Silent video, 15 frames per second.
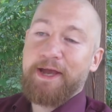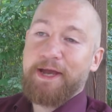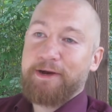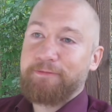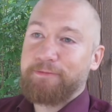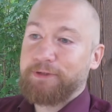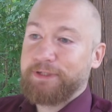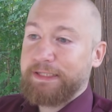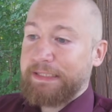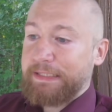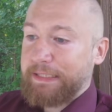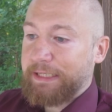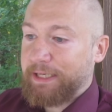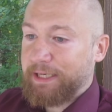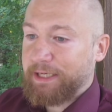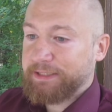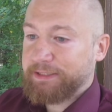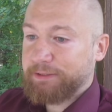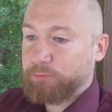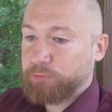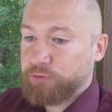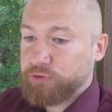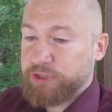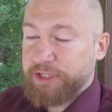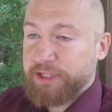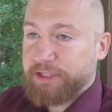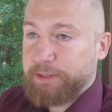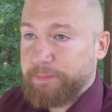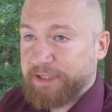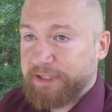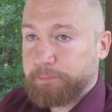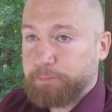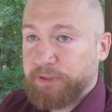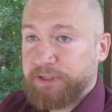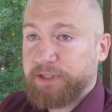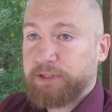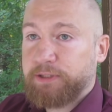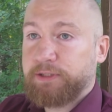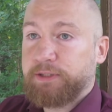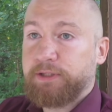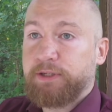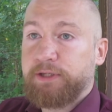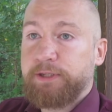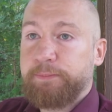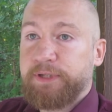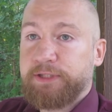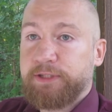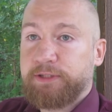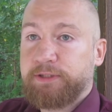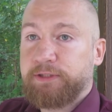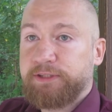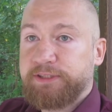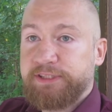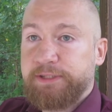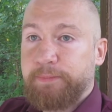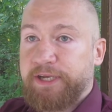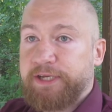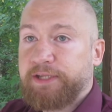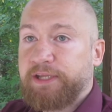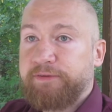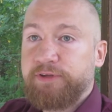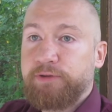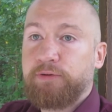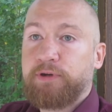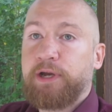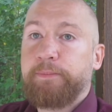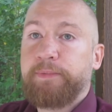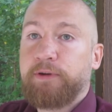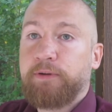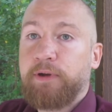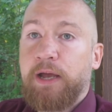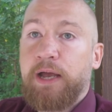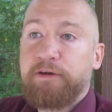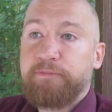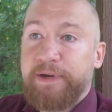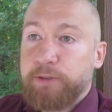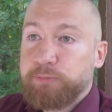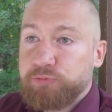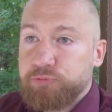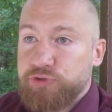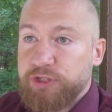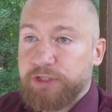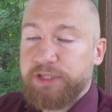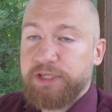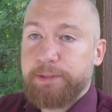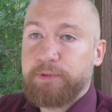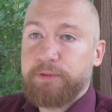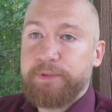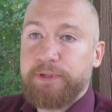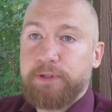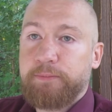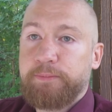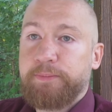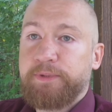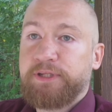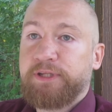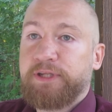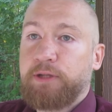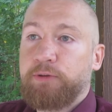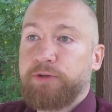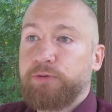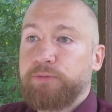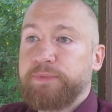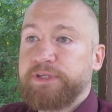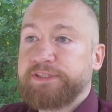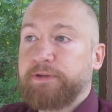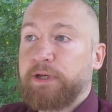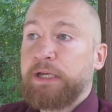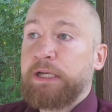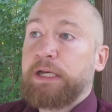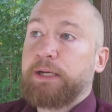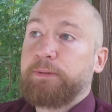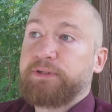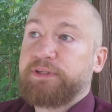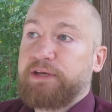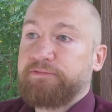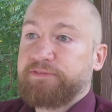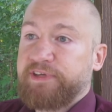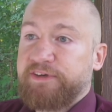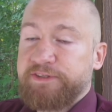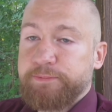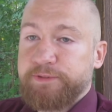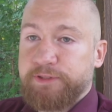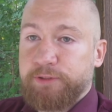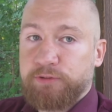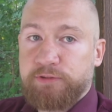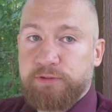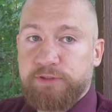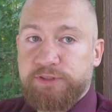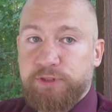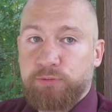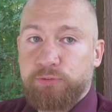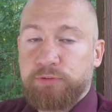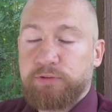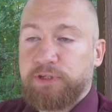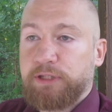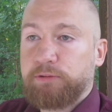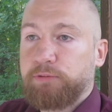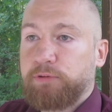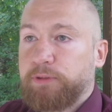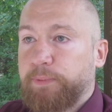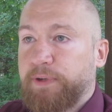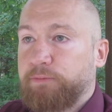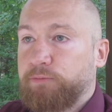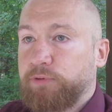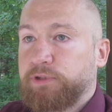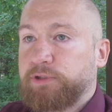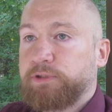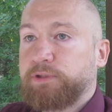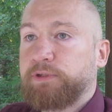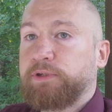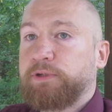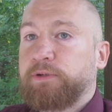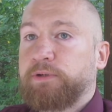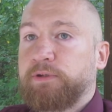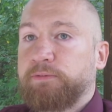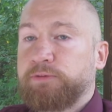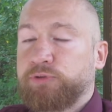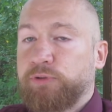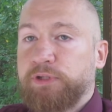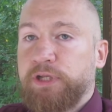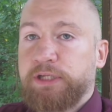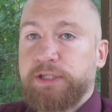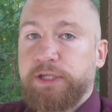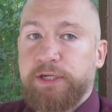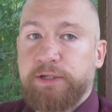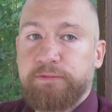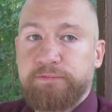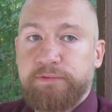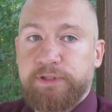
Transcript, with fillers: Вот. А, удушение – это метод пыток э, и метод э, снимания на видеокамеру. В моем случае это не было методологией убийства. Там в зависимости от секунд, в которых проводит э, сонная артерия